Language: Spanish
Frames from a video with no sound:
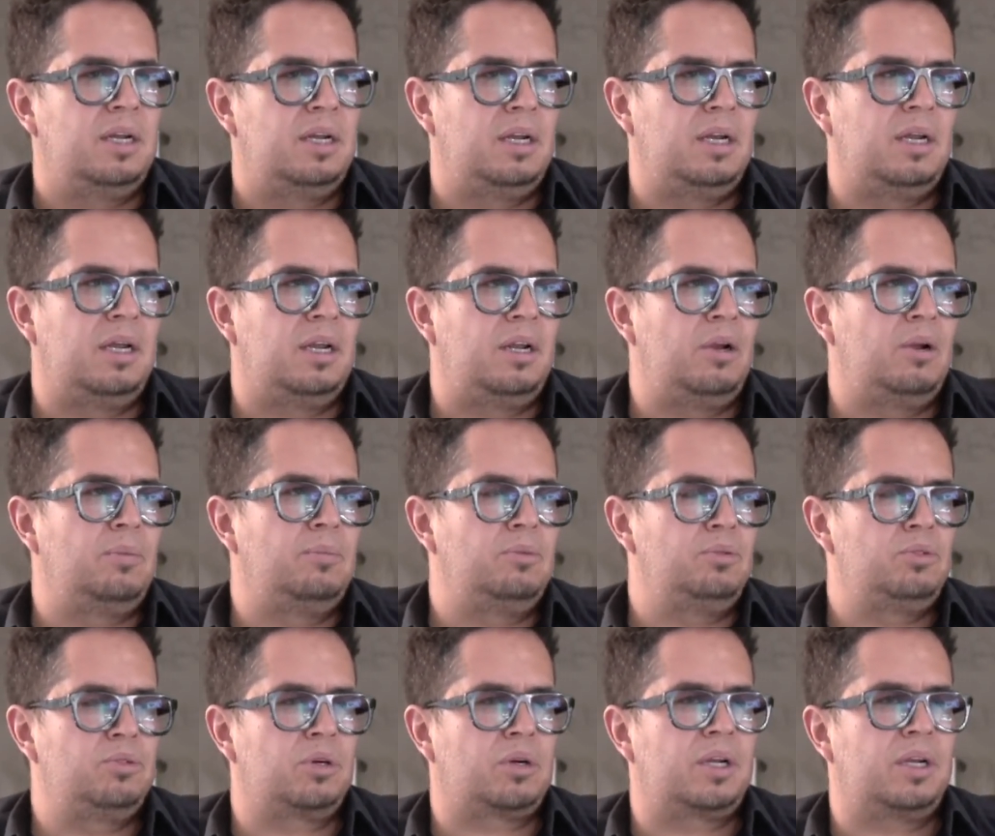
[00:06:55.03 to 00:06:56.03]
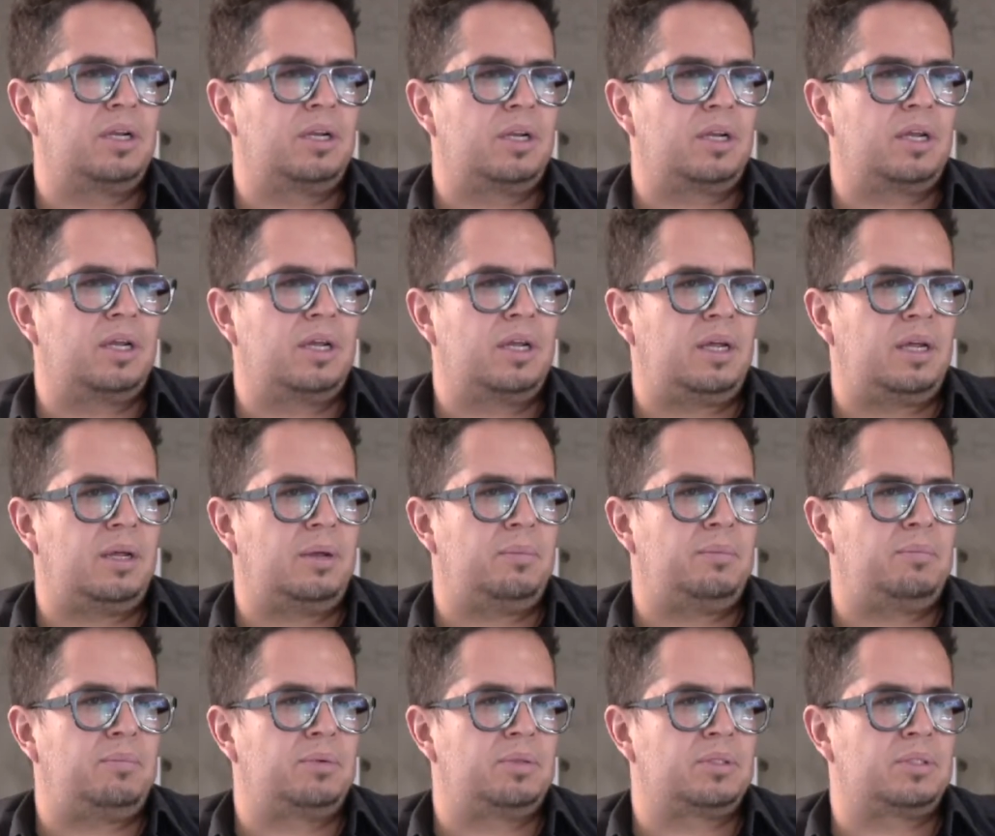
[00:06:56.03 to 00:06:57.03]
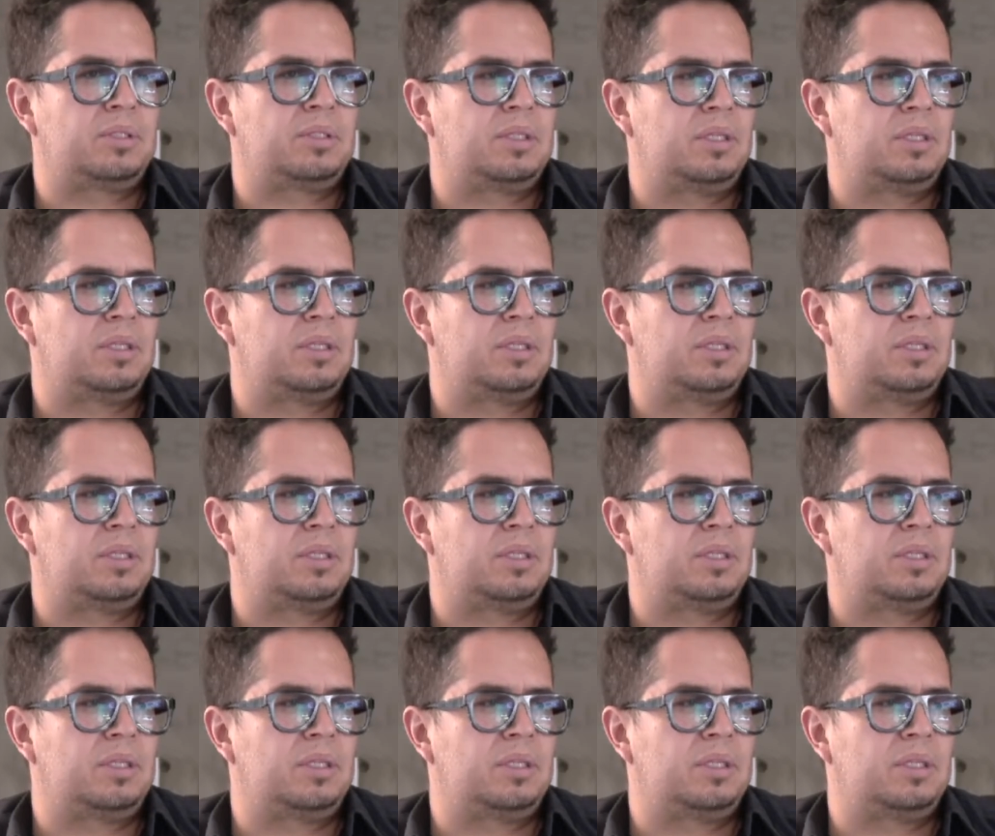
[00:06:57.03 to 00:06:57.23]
eh, lo mucho que, pues,